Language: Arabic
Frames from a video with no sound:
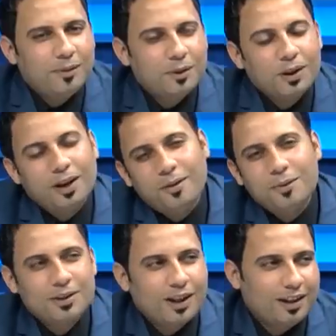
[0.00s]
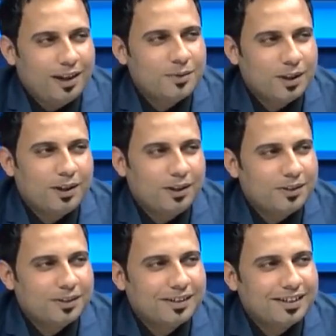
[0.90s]
بس انا احب ستايل حمزه كلش
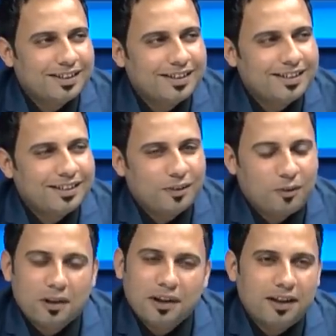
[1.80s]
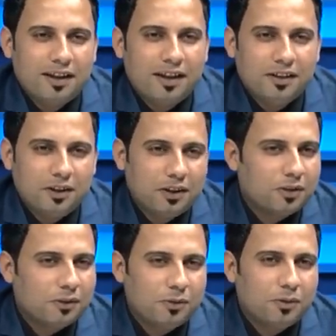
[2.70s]
اها والله
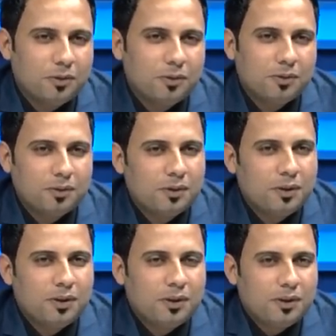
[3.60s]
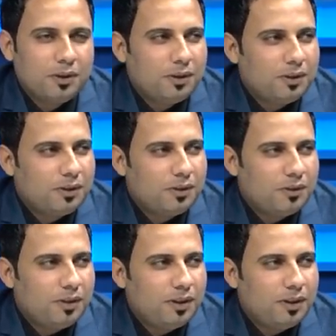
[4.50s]
انيق و ما تاثرت به